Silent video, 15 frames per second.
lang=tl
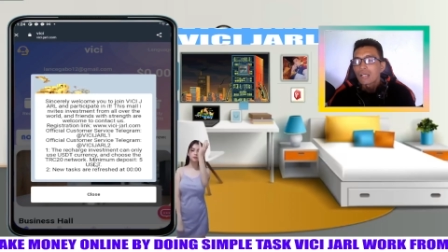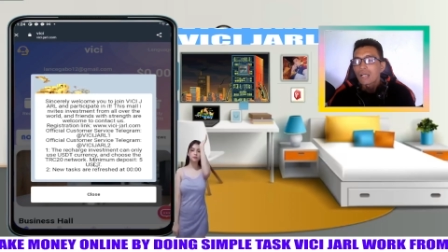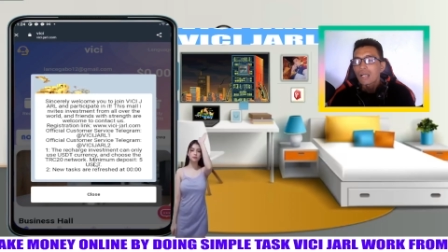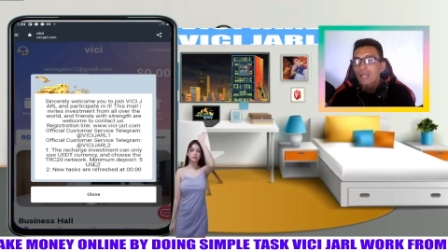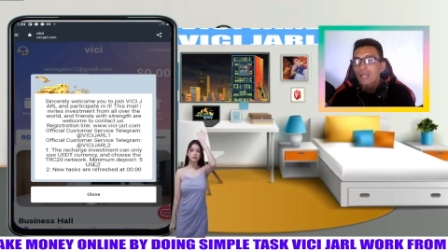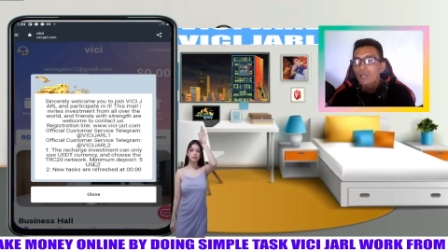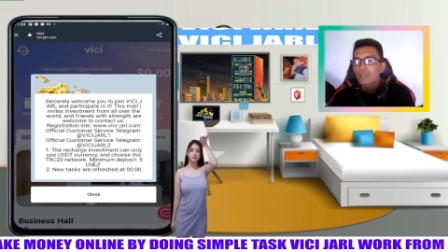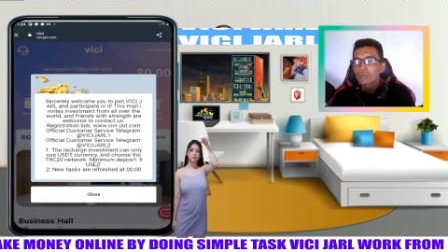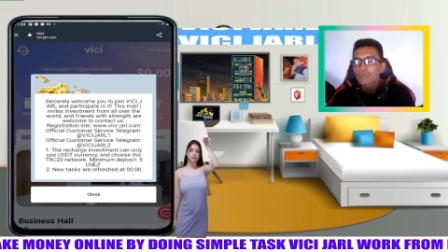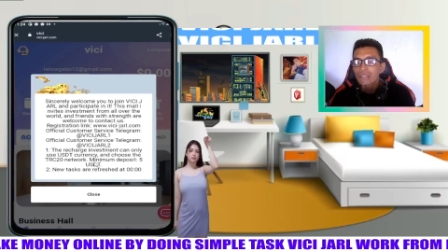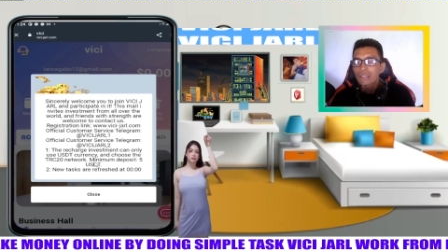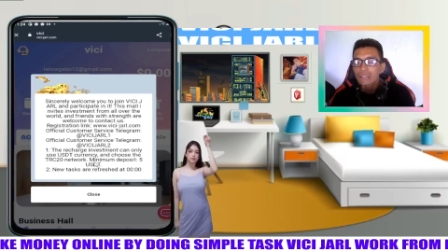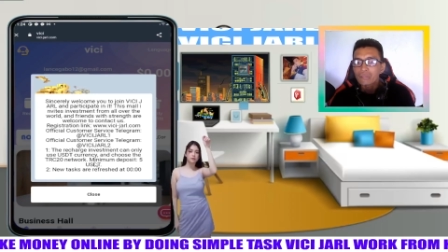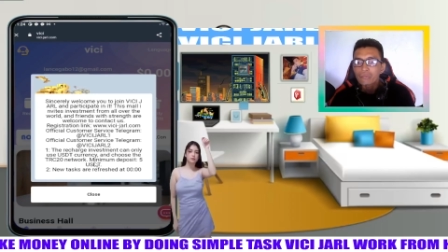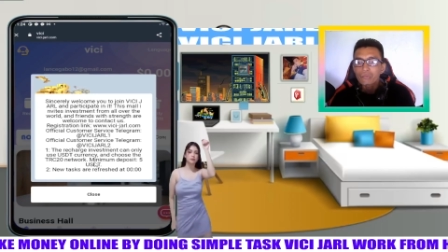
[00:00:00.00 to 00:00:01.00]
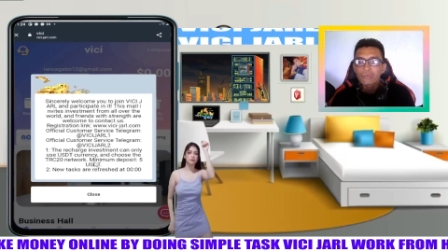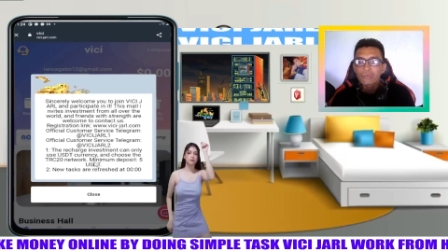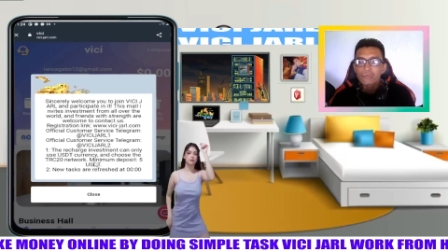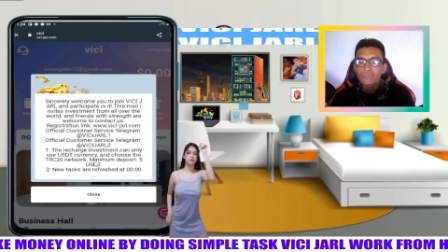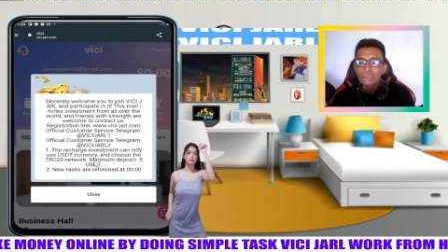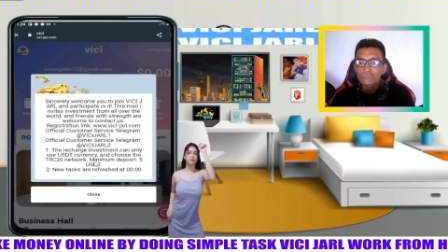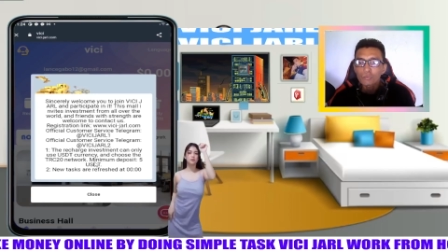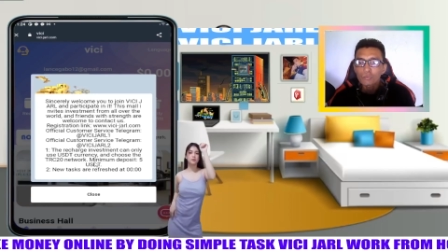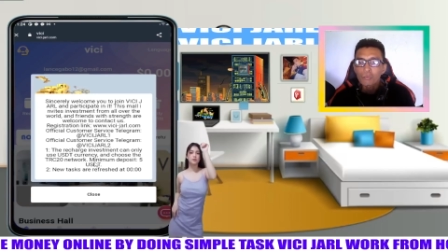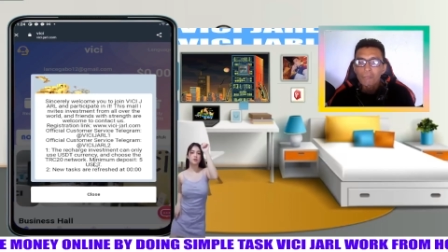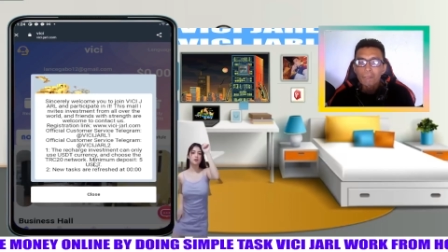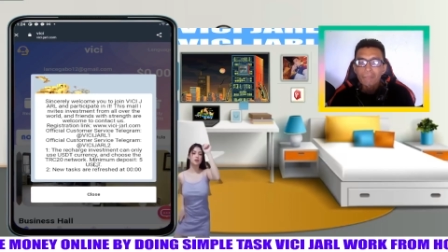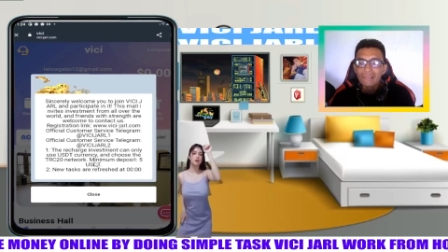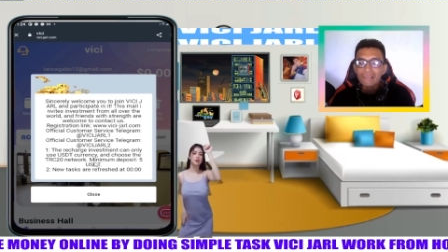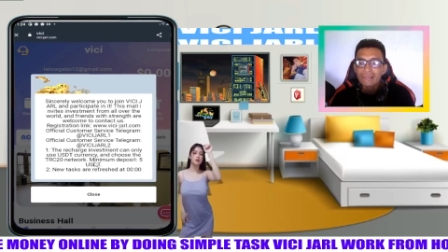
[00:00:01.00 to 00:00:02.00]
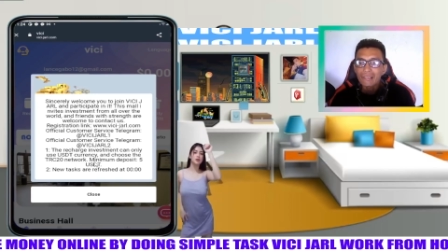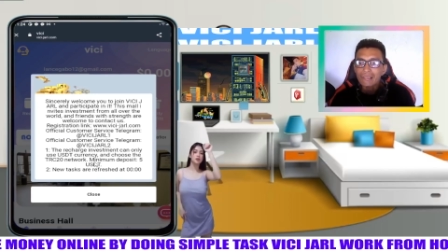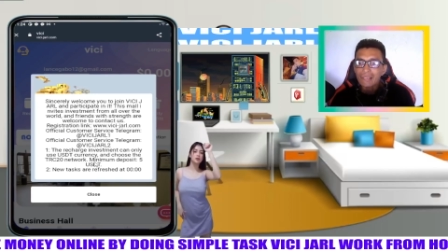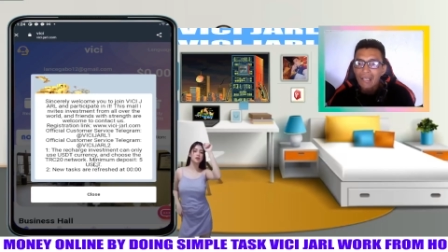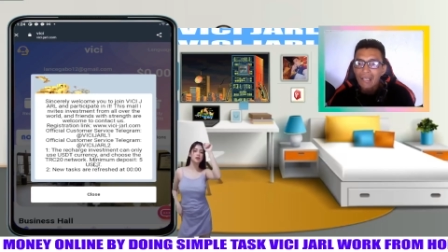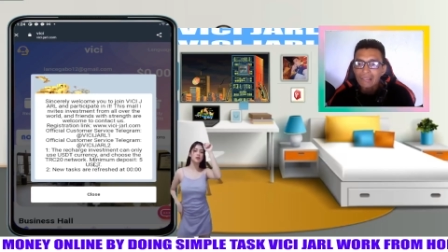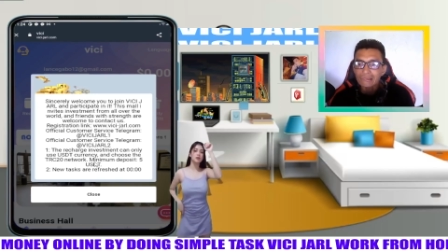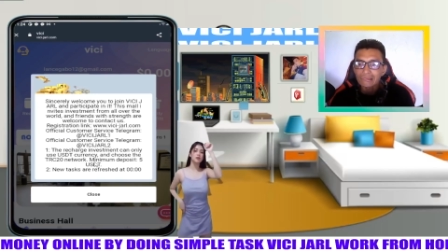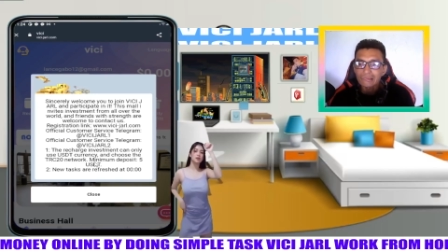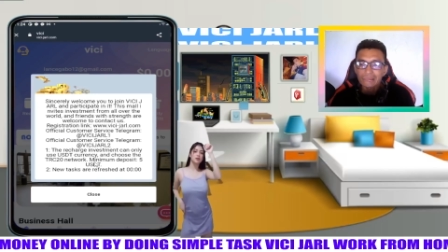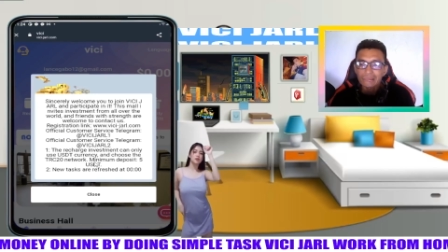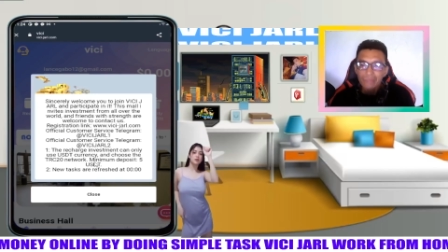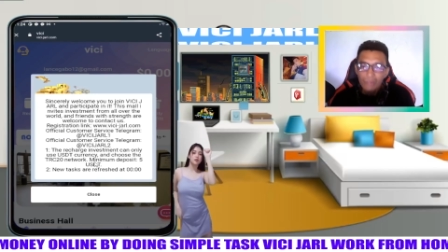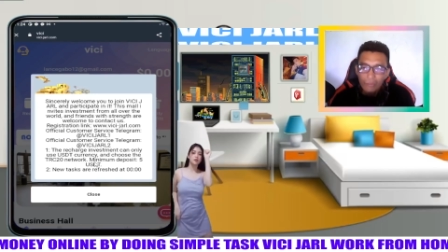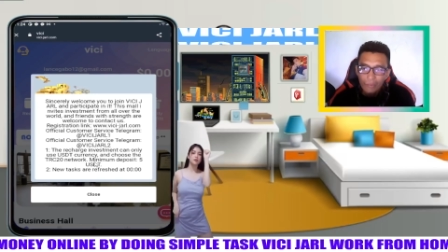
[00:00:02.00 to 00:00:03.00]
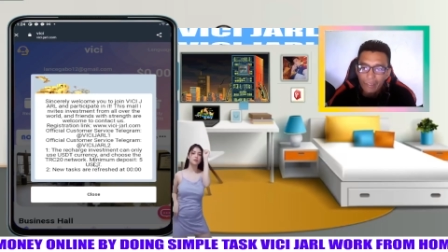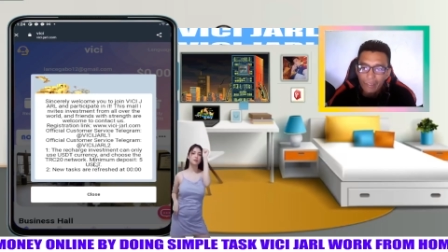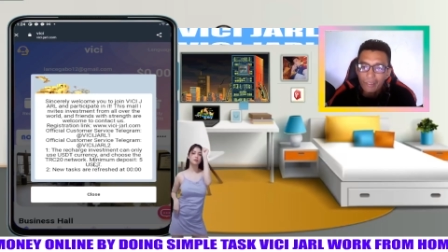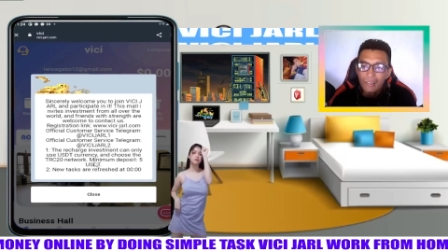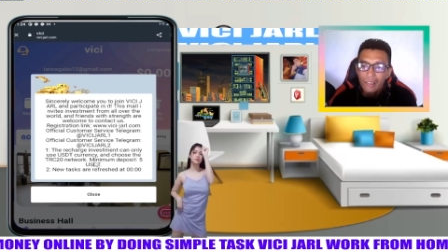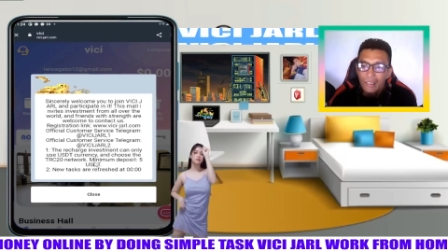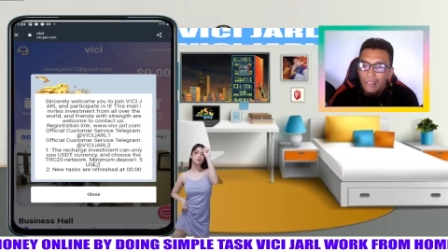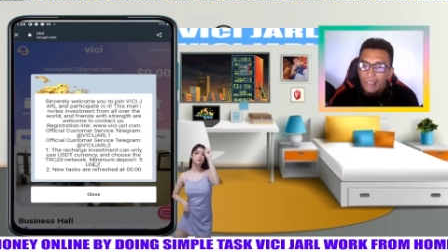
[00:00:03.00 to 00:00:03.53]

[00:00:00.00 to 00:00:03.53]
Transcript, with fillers: uh, all we need to do is to complete the task, okay?